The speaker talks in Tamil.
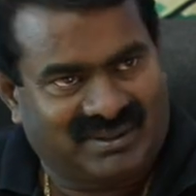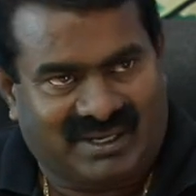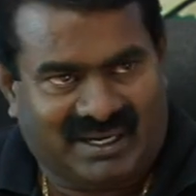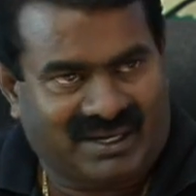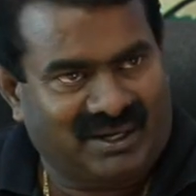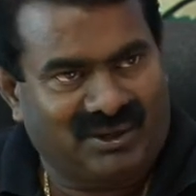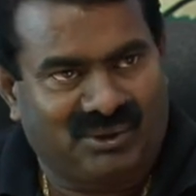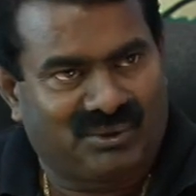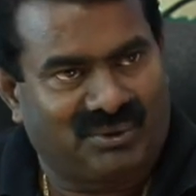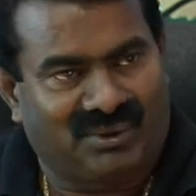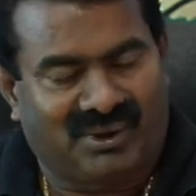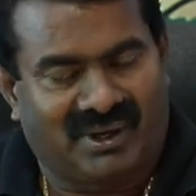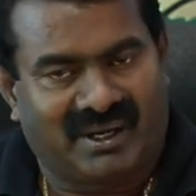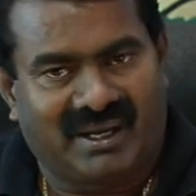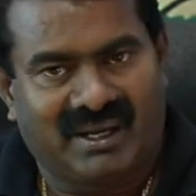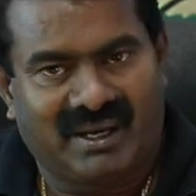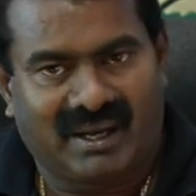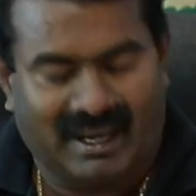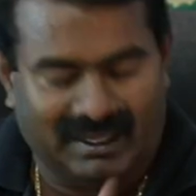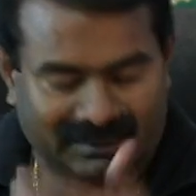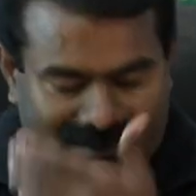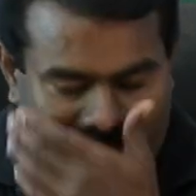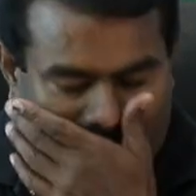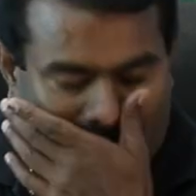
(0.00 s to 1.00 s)
கடலூரில்
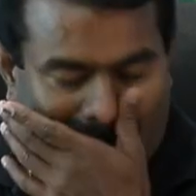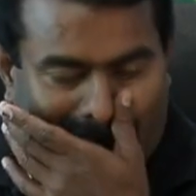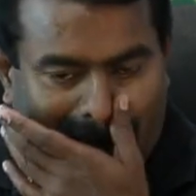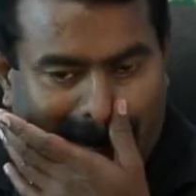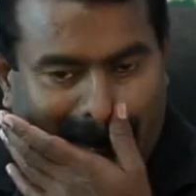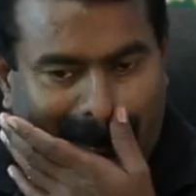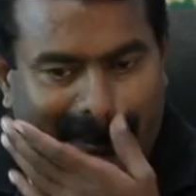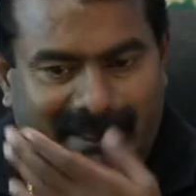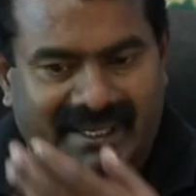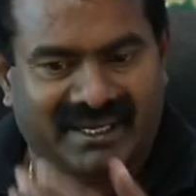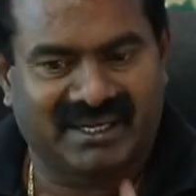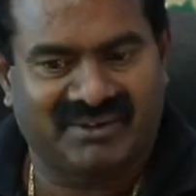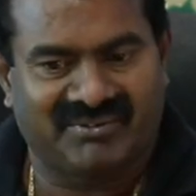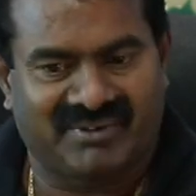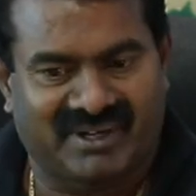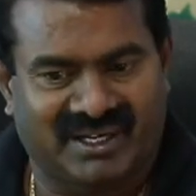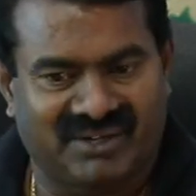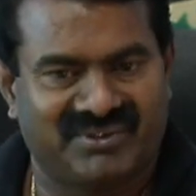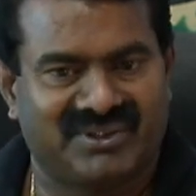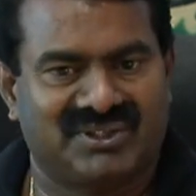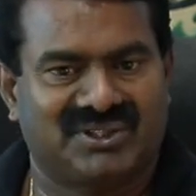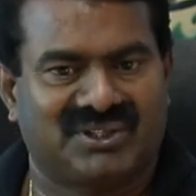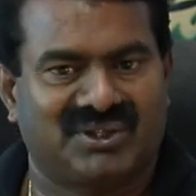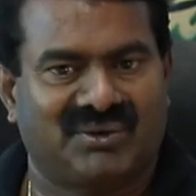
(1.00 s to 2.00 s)
அந்த மக்கள் என்னை
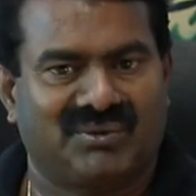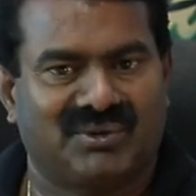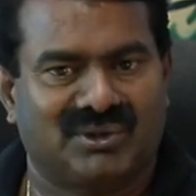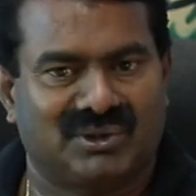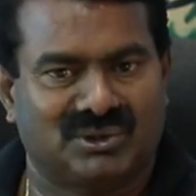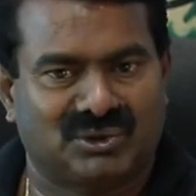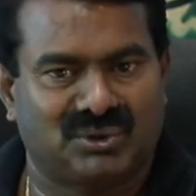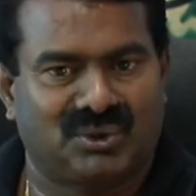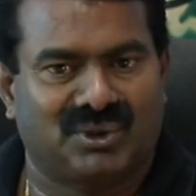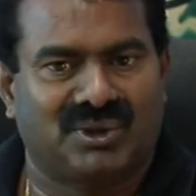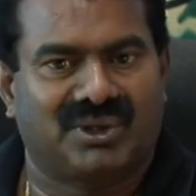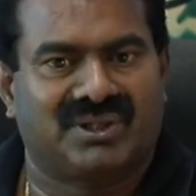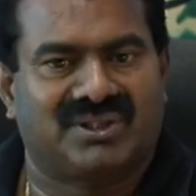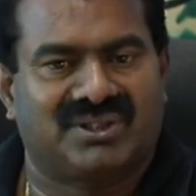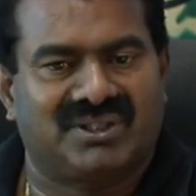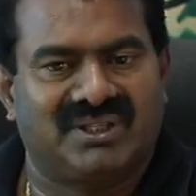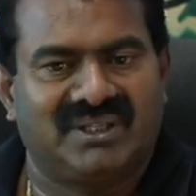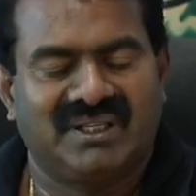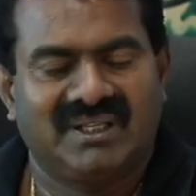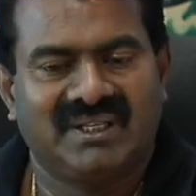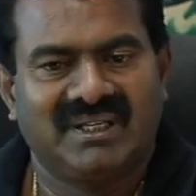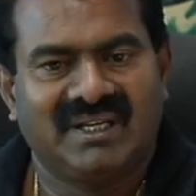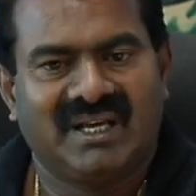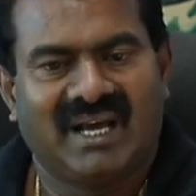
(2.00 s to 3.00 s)
வரவேற்று அவங்க சொன்னது
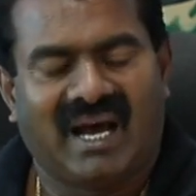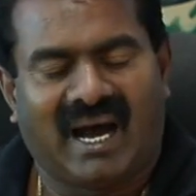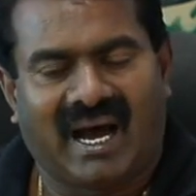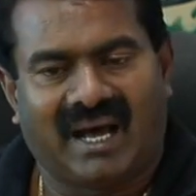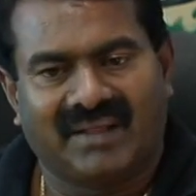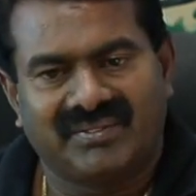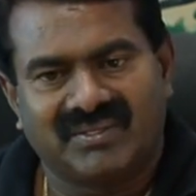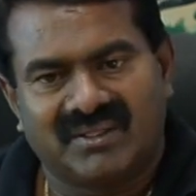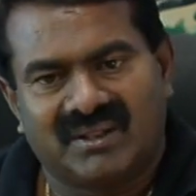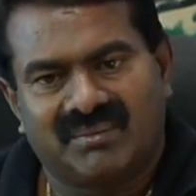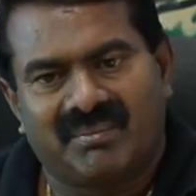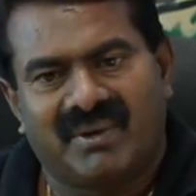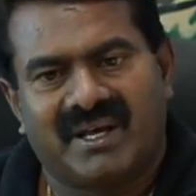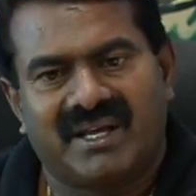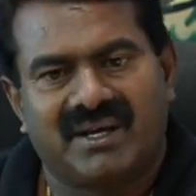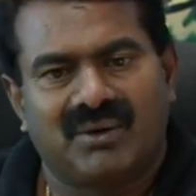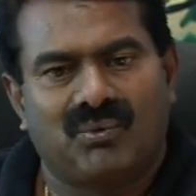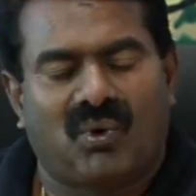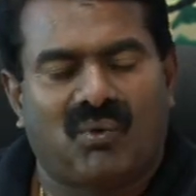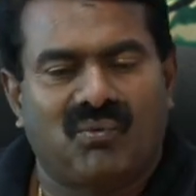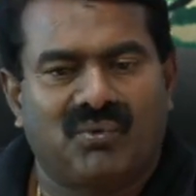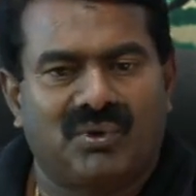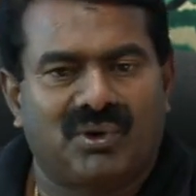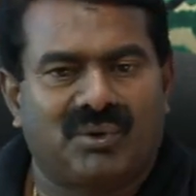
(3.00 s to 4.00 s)
அந்த மாதிரி
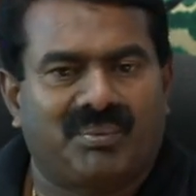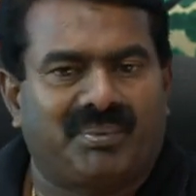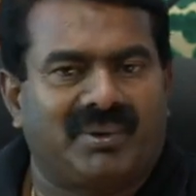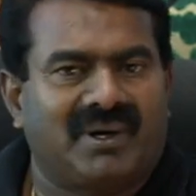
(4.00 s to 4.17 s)
ஒவ்வொரு